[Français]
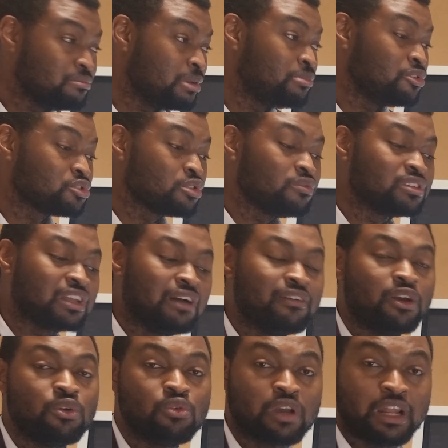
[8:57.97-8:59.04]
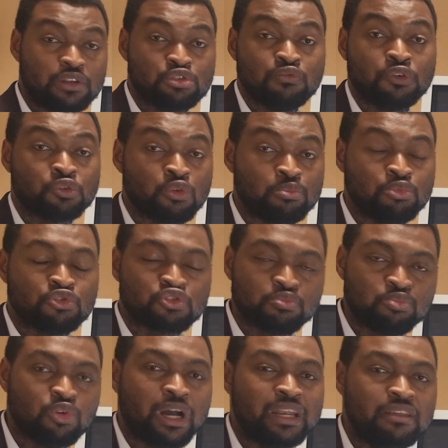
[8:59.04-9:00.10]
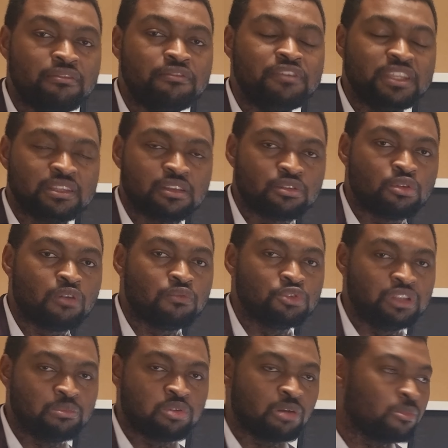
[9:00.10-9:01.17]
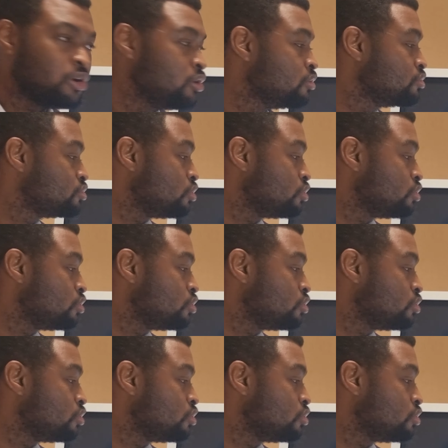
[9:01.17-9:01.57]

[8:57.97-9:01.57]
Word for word: même lorsque vous travaillez en local sur votre poste, pour aller vite dans vos déploiements.